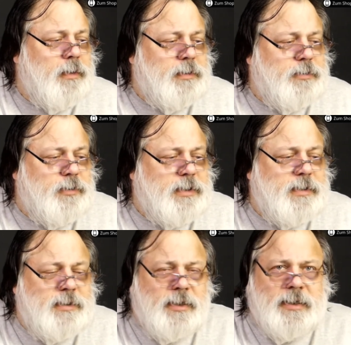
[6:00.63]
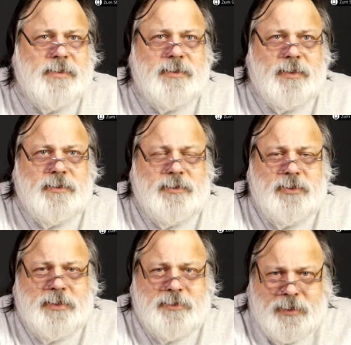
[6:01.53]
Also das ist ja ganz der,
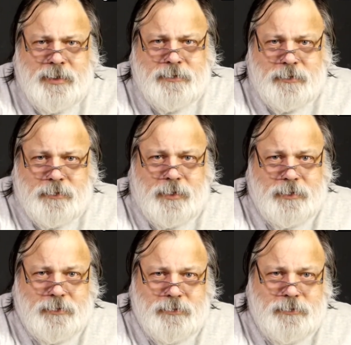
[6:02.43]
der Trick daran.